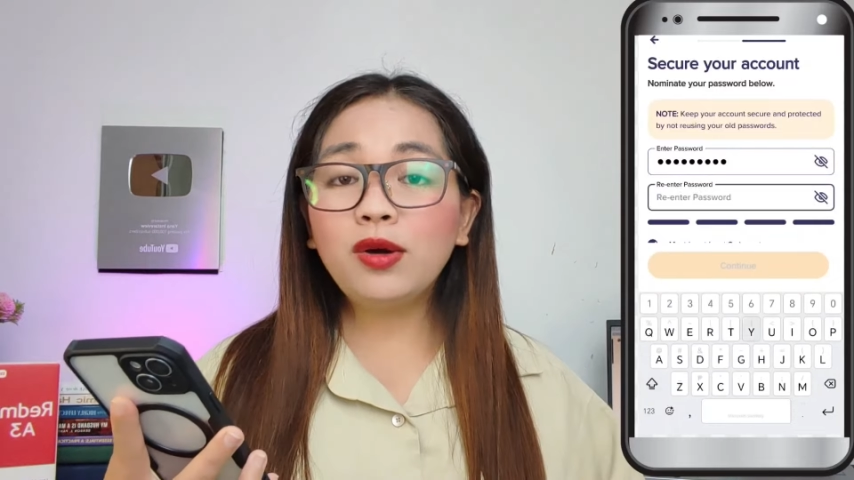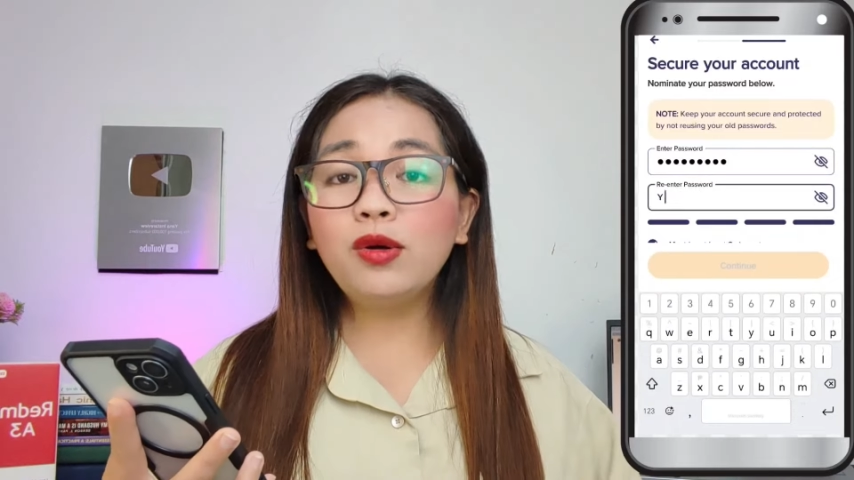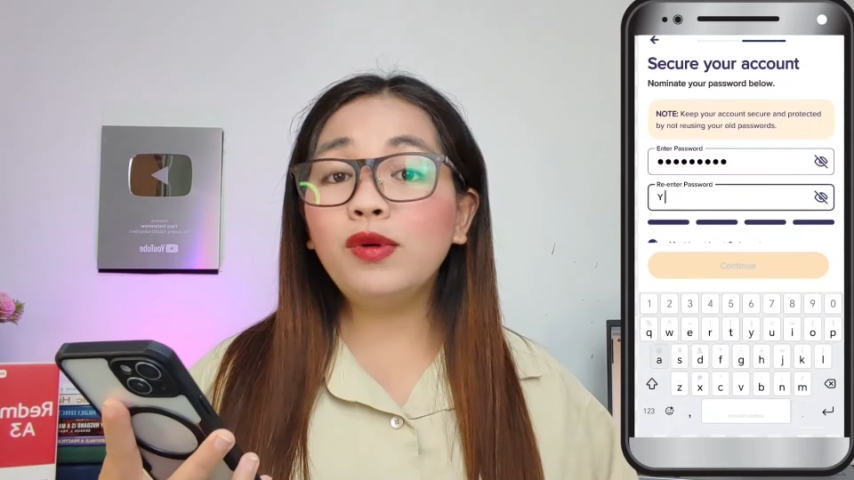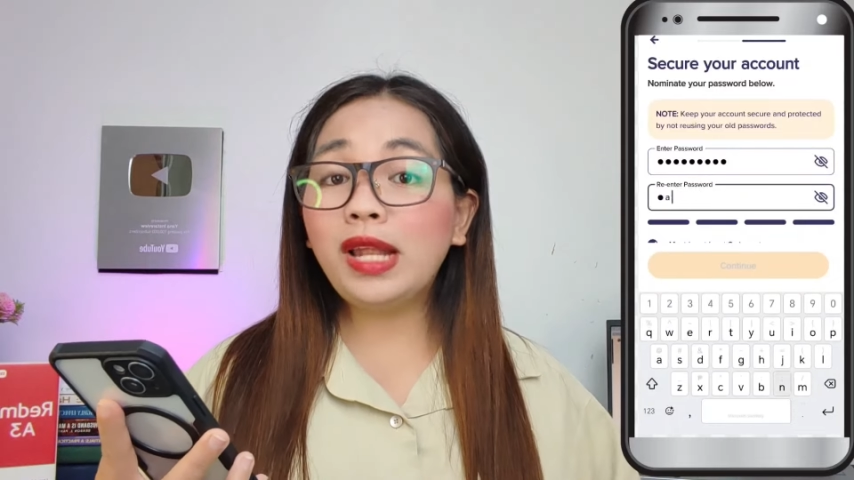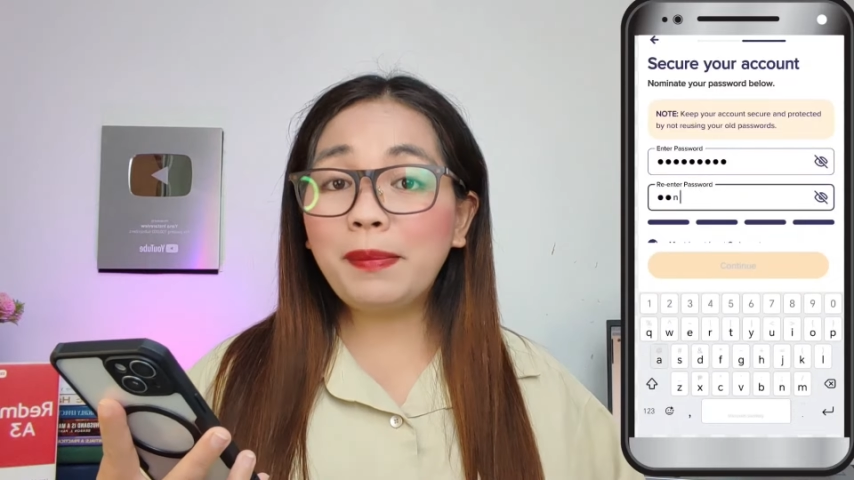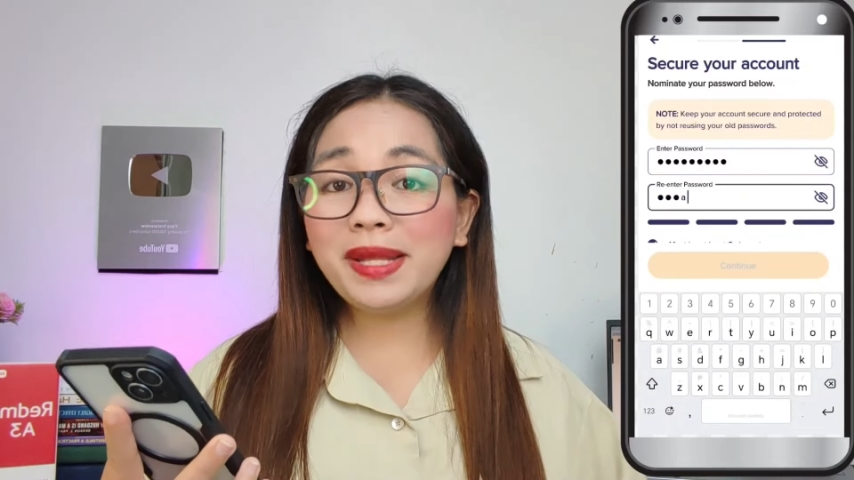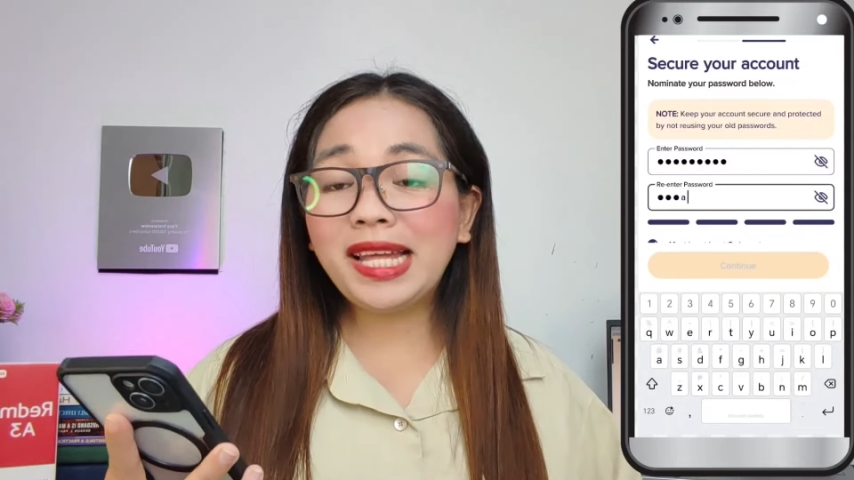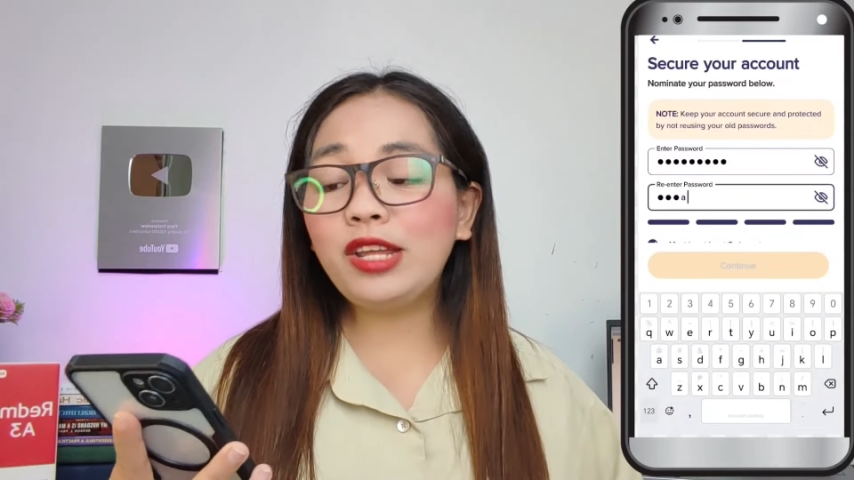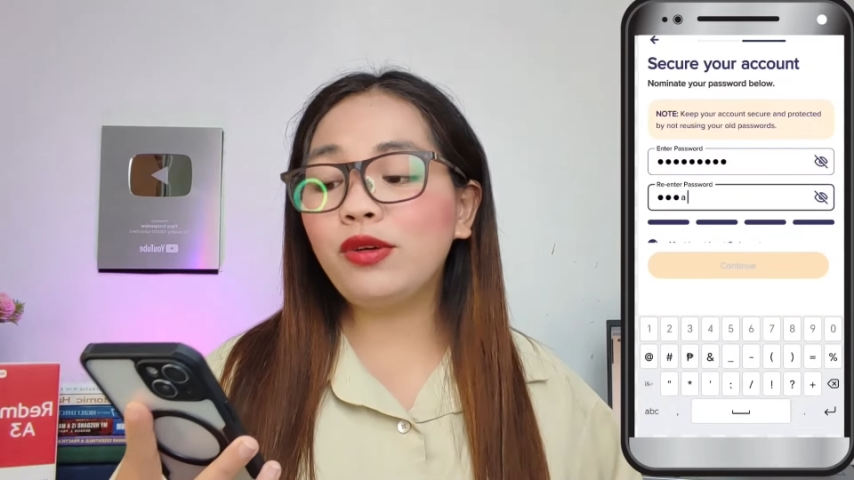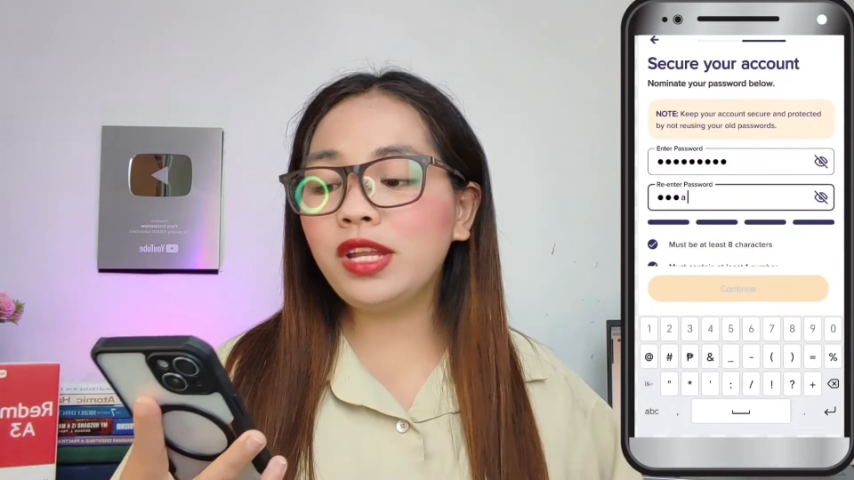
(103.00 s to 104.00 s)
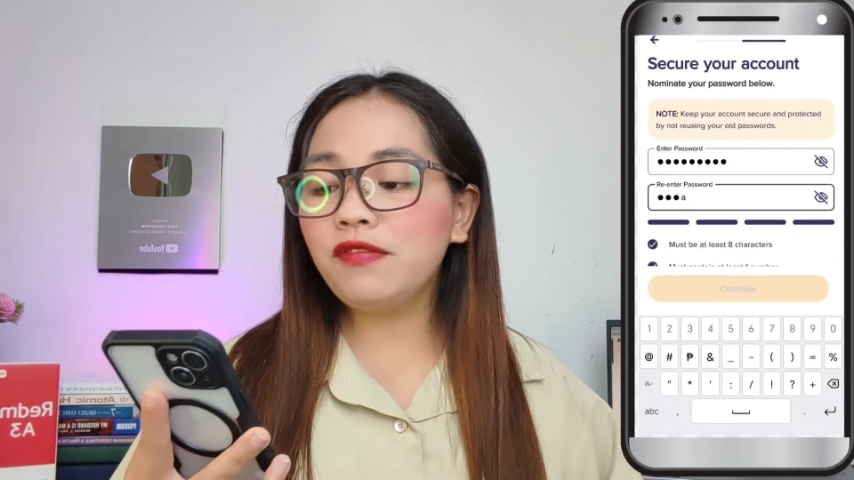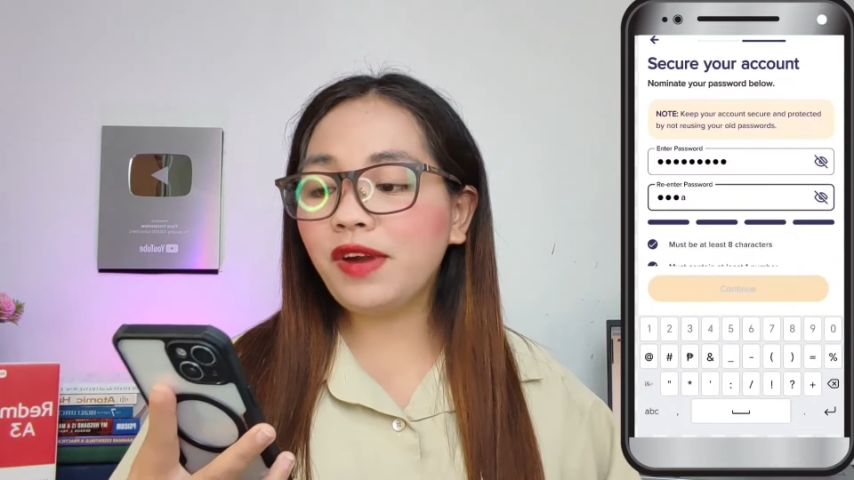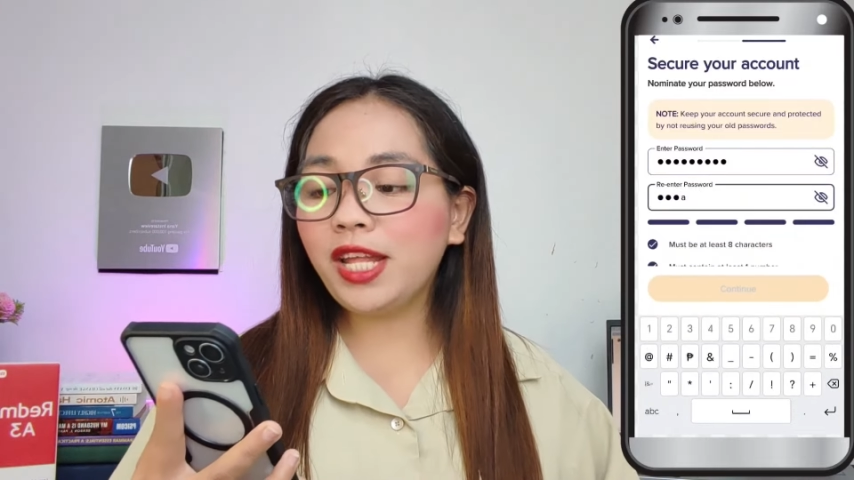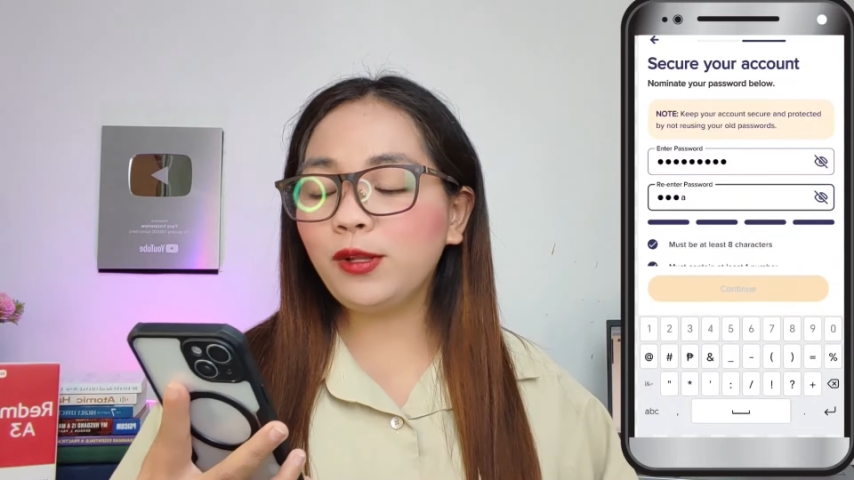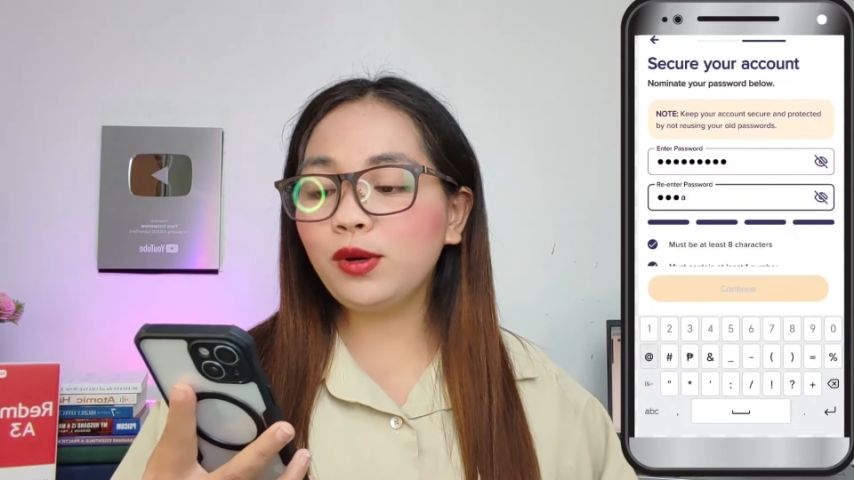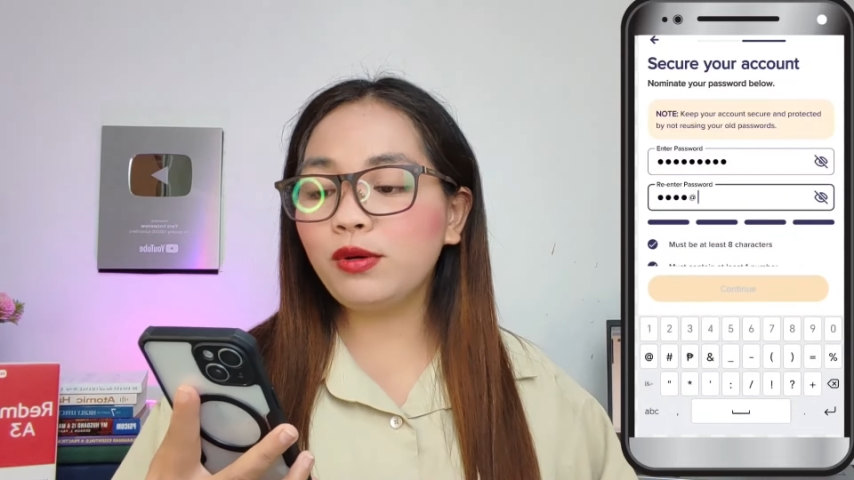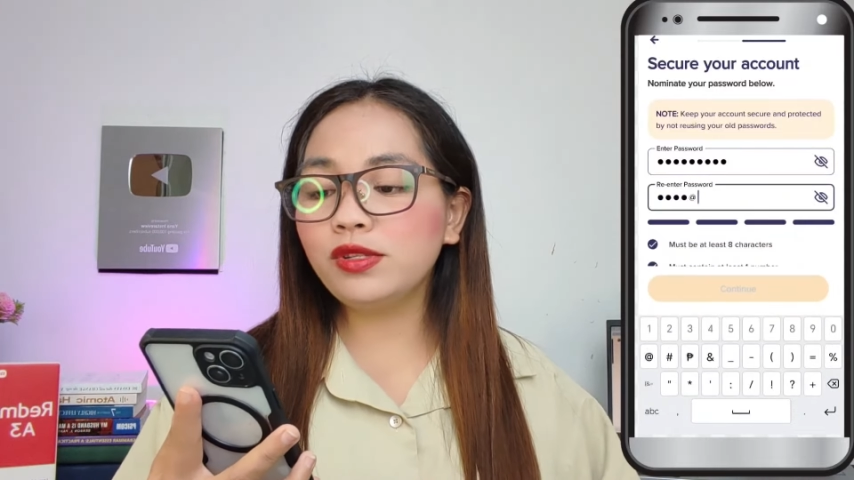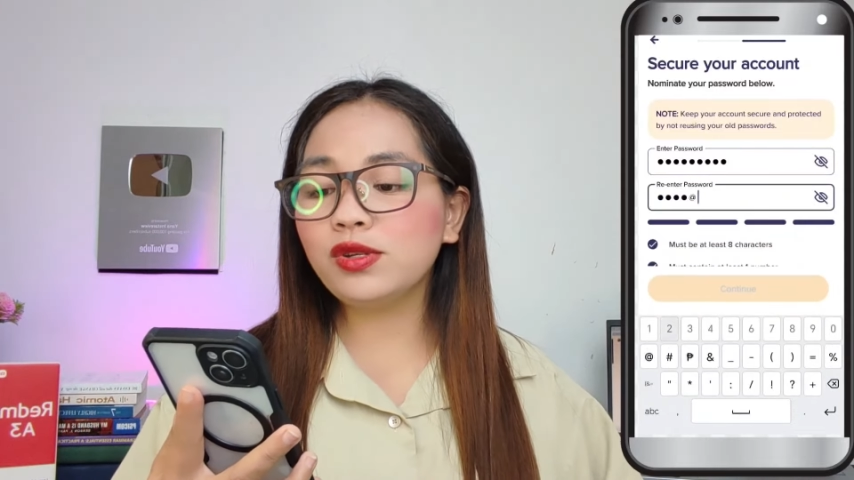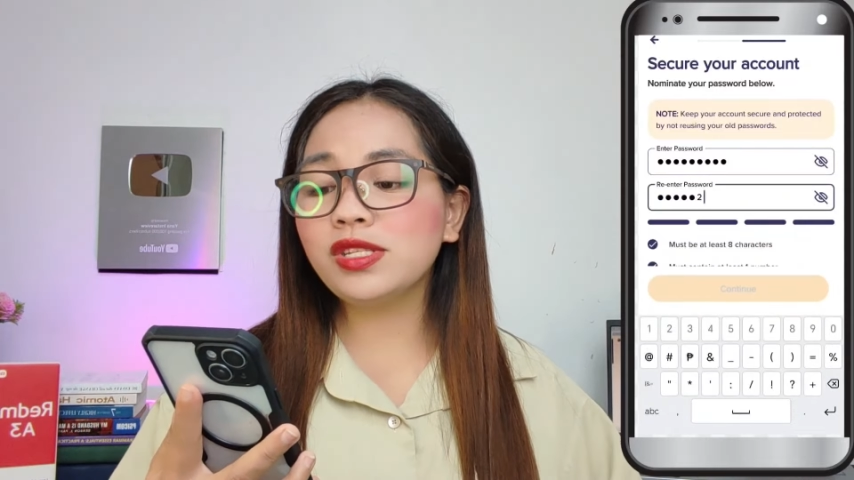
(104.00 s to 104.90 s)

kung wala pa tayong invite code.